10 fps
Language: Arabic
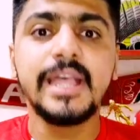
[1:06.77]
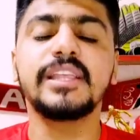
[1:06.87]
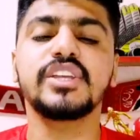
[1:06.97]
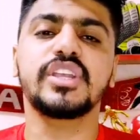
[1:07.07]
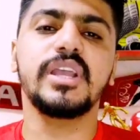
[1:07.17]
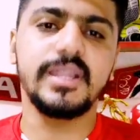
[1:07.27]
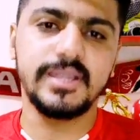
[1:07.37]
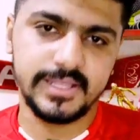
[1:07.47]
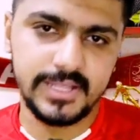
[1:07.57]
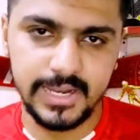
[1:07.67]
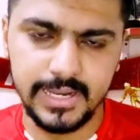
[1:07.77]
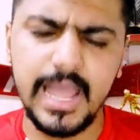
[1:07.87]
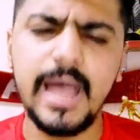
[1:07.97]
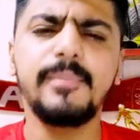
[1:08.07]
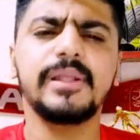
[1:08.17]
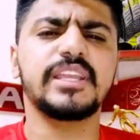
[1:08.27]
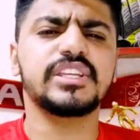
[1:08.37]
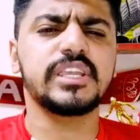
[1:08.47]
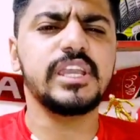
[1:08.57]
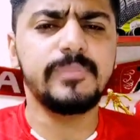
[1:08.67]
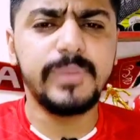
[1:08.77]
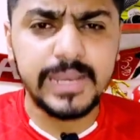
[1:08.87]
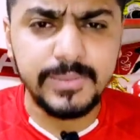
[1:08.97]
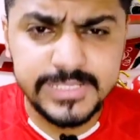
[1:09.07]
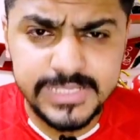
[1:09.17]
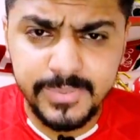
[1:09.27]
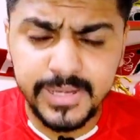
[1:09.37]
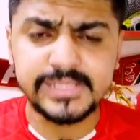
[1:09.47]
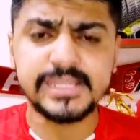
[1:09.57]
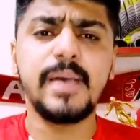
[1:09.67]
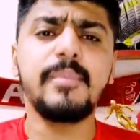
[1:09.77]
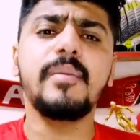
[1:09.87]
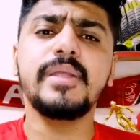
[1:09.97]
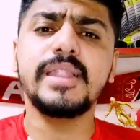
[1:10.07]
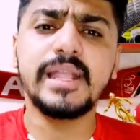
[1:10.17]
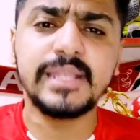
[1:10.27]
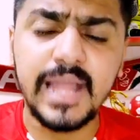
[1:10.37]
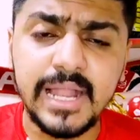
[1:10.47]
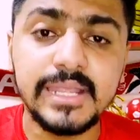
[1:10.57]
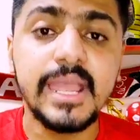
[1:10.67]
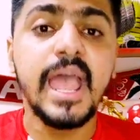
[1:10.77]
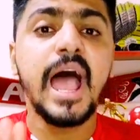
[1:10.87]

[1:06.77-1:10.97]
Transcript: تشكيل النادي النادي الاهلي اما تشكيل بيراميدز يا برنس امام النادي الاهلي